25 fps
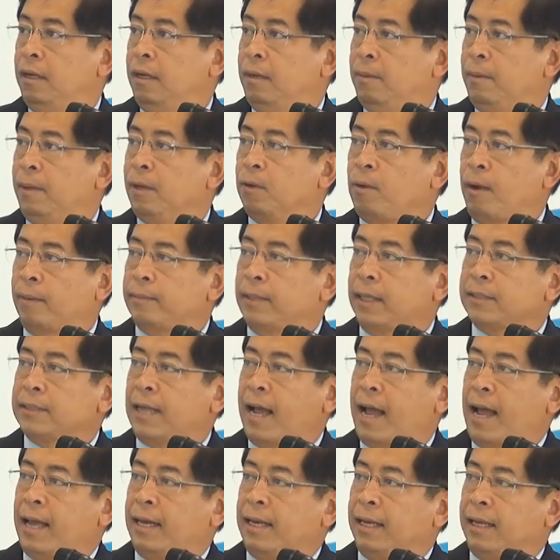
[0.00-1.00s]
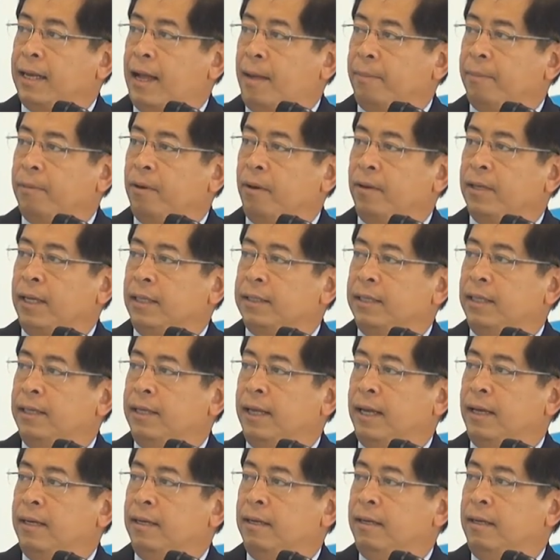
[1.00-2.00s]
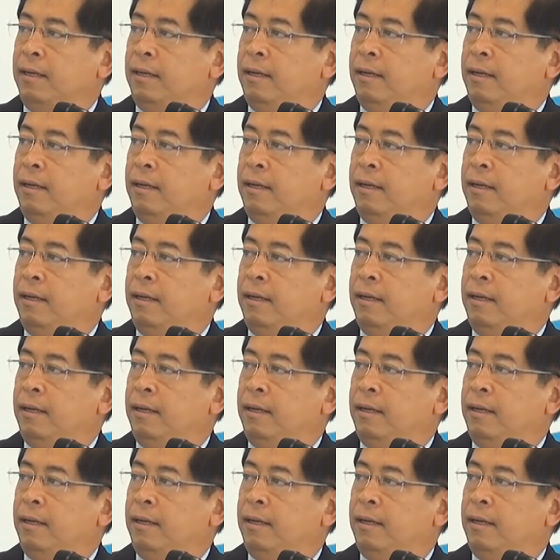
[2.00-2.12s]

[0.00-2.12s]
เป็นความท้าทายนะครับก็อย่างที่เรียน